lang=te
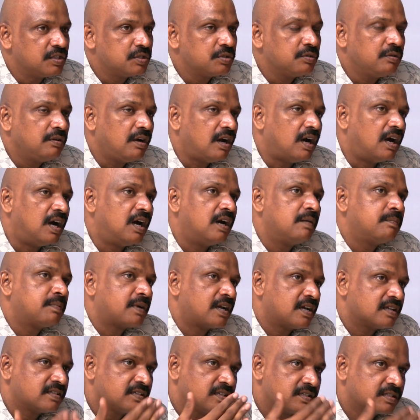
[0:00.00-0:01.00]
సో ఆ
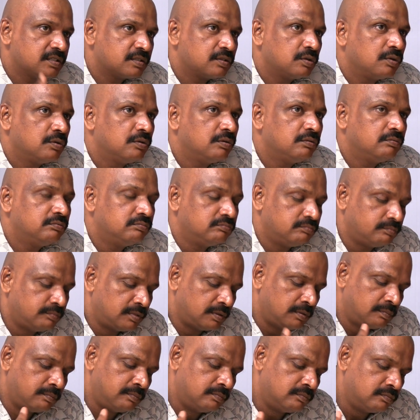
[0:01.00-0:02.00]
ప్రాసెస్లో
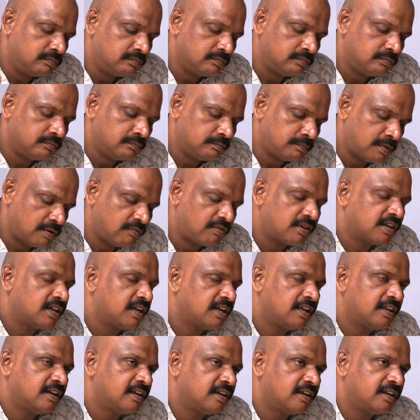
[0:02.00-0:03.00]
ఇప్పుడు పవన్
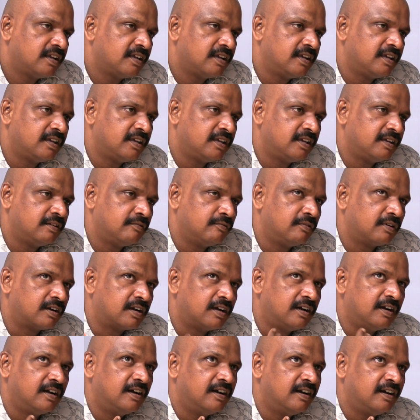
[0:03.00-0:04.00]
కళ్యాణ్ అనే
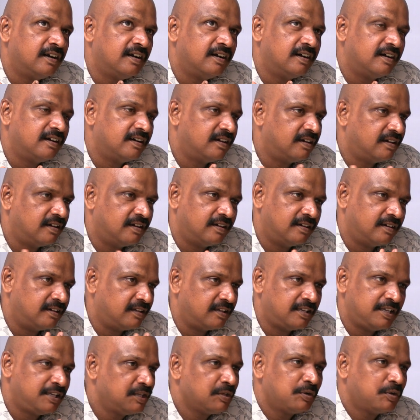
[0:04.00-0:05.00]
ఒక
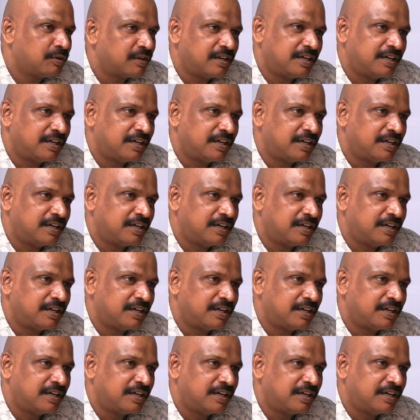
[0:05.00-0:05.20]
హీరో